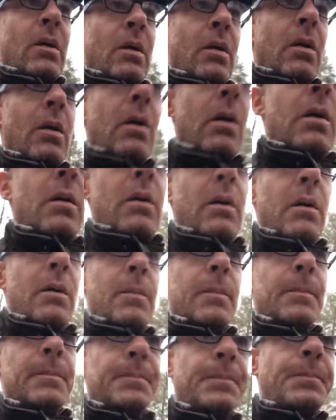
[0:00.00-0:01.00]

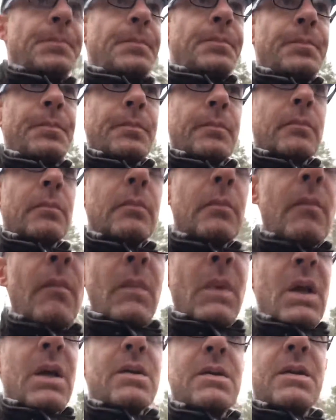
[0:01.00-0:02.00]
euh,
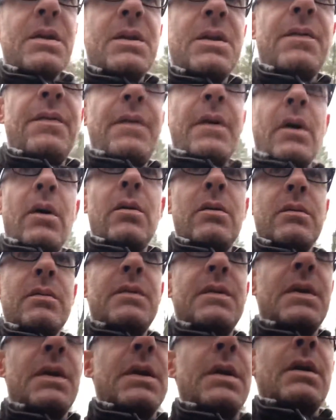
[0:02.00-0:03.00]
c'est différent.
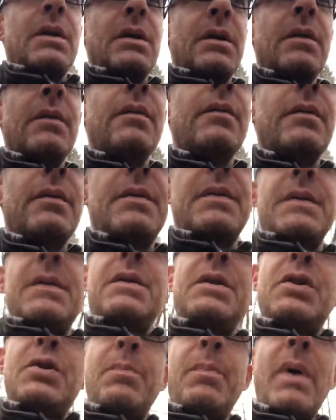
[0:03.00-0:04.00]
Si
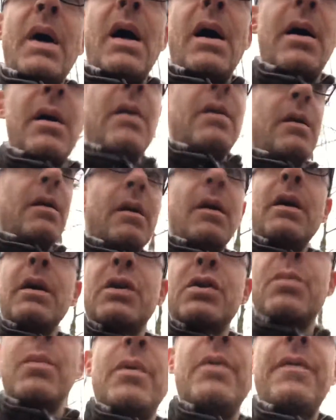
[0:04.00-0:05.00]
je pars et que
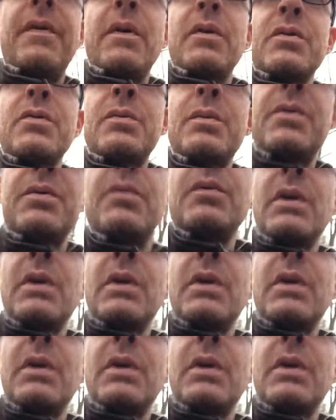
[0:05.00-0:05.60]
je me fais ensuite une